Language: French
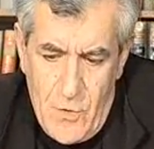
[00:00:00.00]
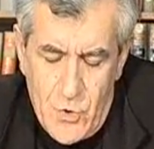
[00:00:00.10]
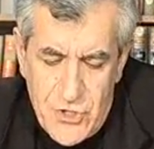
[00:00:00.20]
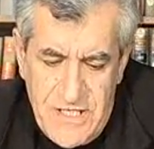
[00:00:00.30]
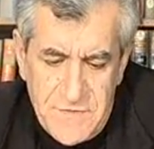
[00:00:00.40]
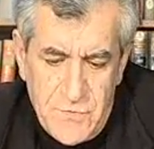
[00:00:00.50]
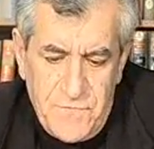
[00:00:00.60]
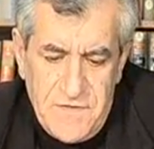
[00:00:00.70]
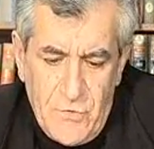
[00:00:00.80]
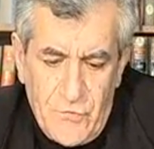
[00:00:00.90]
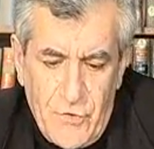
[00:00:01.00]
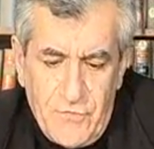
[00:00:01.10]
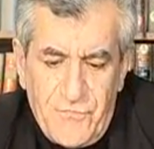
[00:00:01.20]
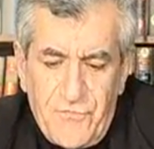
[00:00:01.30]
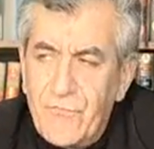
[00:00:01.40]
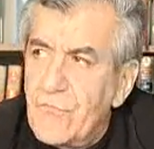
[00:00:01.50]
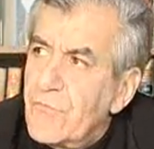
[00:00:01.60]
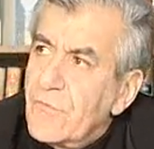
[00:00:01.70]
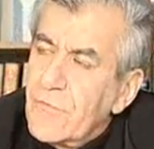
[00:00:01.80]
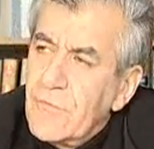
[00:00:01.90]
Le geste du philosophe,
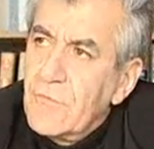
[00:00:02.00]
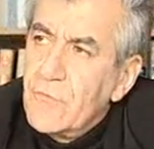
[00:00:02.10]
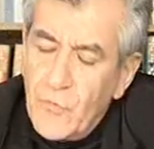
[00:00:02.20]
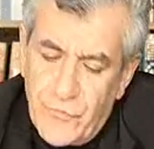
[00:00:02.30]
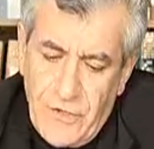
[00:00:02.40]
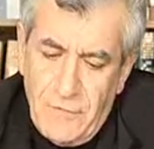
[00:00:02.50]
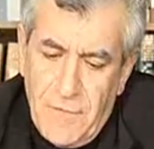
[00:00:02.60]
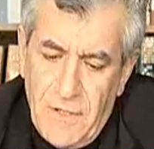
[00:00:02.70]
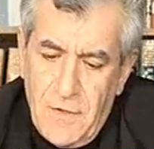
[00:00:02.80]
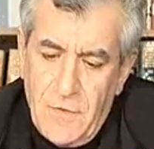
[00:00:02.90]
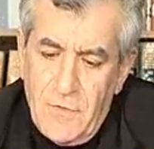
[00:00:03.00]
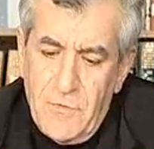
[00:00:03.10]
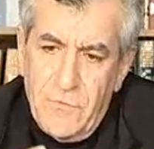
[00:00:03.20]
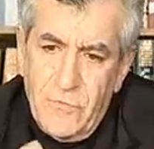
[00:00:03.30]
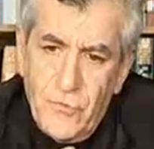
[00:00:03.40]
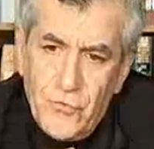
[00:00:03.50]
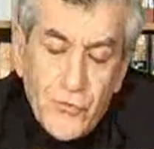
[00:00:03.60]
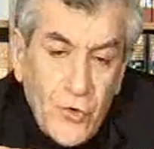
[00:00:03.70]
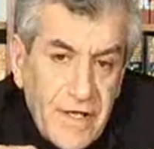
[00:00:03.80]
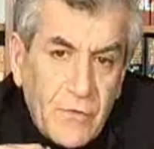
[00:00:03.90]
euh, non seulement ne
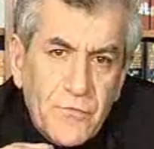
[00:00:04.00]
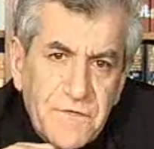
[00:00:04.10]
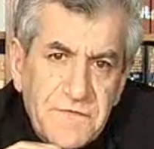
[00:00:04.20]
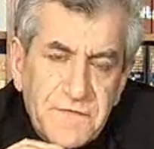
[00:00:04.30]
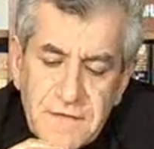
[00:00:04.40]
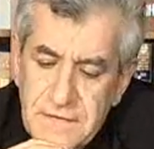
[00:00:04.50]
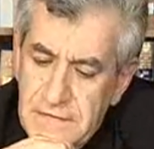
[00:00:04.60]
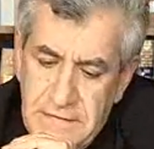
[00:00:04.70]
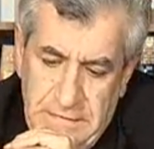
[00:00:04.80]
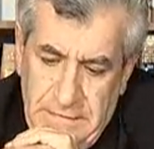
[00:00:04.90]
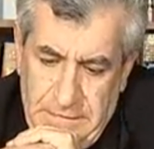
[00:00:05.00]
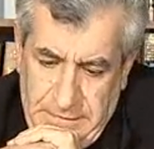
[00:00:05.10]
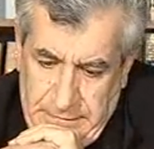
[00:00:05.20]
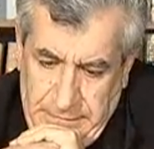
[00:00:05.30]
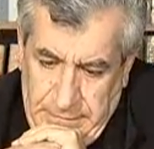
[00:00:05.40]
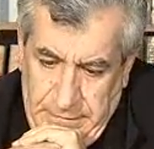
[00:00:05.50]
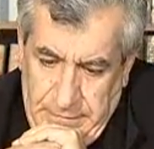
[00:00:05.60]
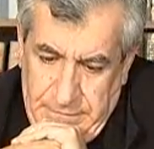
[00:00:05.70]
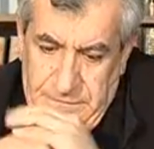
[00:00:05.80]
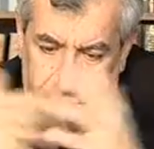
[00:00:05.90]
saurait consister
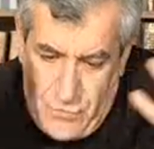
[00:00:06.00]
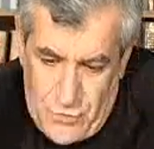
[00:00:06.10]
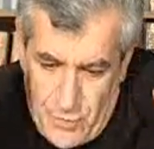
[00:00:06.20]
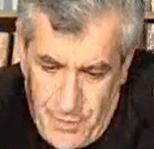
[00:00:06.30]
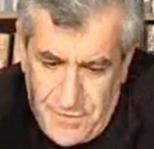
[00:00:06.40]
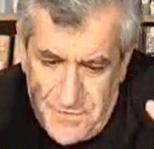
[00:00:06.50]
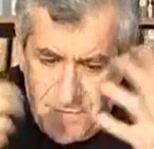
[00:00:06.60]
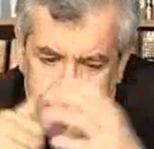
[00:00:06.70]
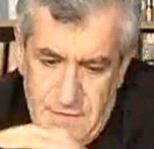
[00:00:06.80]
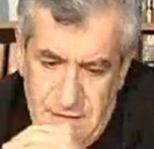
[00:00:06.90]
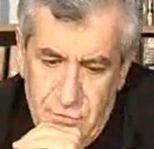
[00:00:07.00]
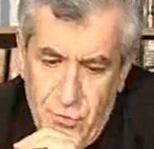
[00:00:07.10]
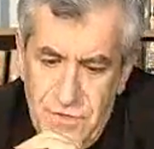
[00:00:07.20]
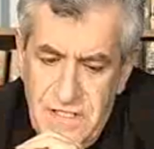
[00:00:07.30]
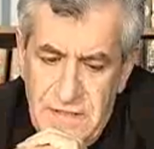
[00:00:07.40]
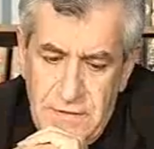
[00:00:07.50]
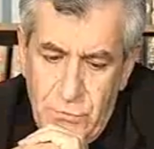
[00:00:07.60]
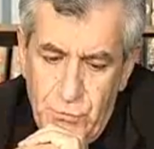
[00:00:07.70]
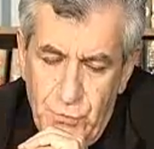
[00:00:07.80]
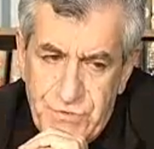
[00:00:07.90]
c'est ce que je pense, à
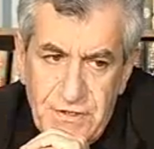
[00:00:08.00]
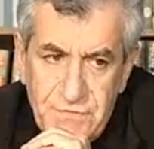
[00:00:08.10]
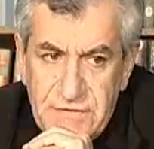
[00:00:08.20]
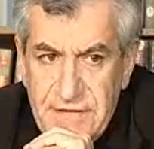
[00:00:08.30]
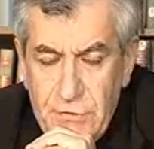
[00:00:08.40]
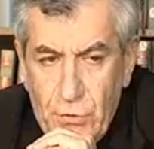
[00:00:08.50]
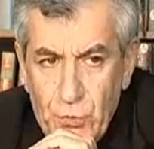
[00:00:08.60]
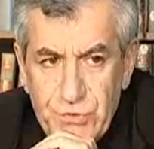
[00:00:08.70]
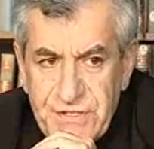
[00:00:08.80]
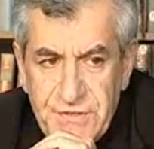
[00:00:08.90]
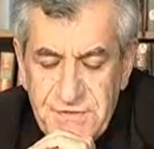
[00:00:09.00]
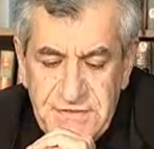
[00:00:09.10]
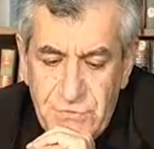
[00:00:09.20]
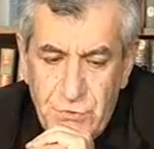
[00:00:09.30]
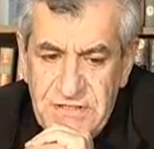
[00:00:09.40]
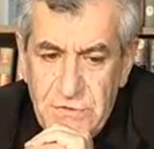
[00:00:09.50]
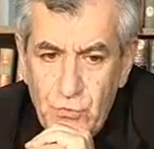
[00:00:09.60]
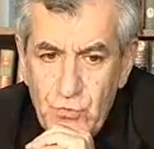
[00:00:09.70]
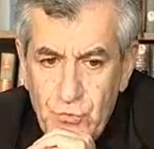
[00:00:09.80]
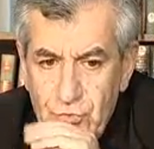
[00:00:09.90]
donner du sens. D'ailleurs, le sens, c'est ce qui est
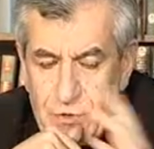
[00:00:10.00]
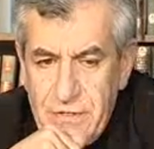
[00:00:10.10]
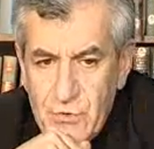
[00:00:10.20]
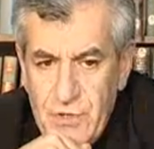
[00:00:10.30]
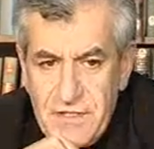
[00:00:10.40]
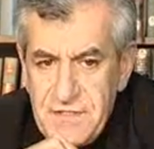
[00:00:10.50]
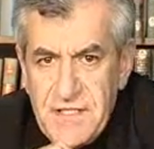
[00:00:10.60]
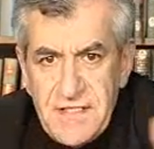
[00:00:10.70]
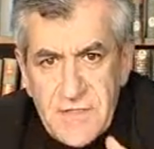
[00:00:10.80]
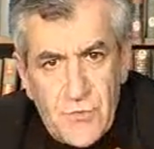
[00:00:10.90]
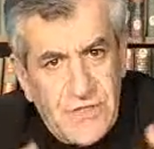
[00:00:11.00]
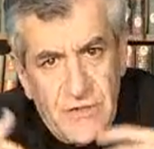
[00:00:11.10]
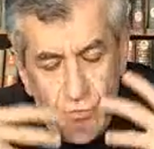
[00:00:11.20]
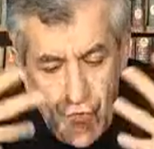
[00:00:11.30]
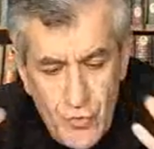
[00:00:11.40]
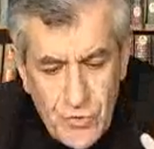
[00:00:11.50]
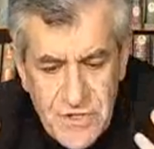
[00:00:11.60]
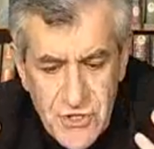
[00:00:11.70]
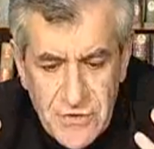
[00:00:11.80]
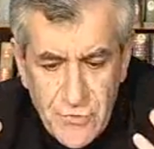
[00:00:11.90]
toujours, je l'ai indiqué, c'est ce qui est
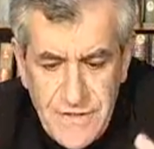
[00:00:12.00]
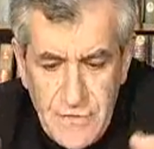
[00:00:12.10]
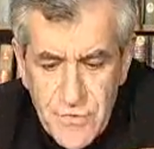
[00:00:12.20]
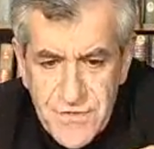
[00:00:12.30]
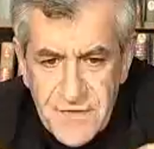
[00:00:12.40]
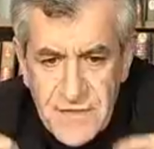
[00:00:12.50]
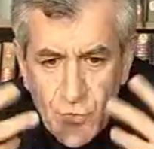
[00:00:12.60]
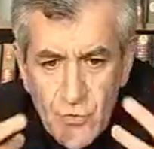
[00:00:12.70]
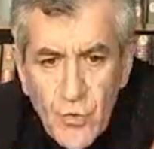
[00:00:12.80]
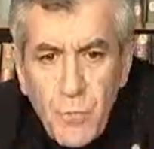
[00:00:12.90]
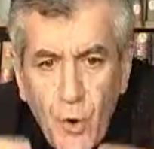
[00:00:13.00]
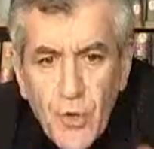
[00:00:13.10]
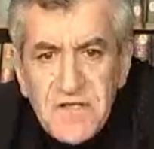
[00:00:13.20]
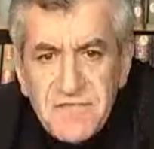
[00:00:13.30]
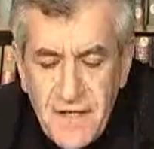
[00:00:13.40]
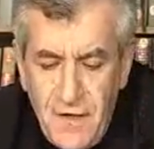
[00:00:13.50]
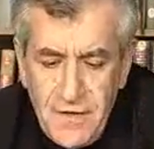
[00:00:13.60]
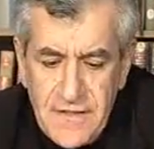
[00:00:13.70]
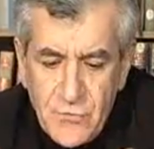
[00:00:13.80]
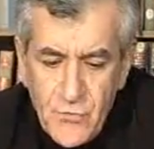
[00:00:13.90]
toujours déjà donné. Le sens est toujours
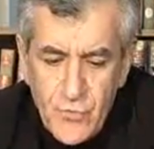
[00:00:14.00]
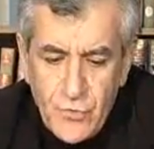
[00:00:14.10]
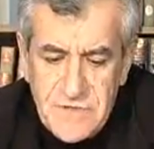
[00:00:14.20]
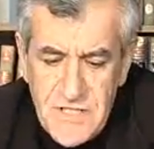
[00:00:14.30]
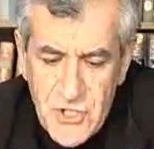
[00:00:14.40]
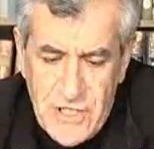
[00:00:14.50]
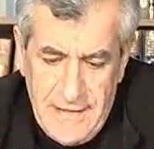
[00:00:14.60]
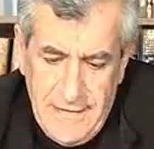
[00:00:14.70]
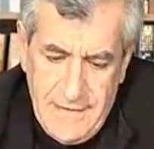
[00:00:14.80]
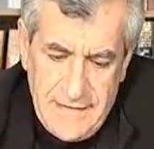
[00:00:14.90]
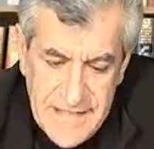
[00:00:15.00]
proliférant, il est toujours déjà là.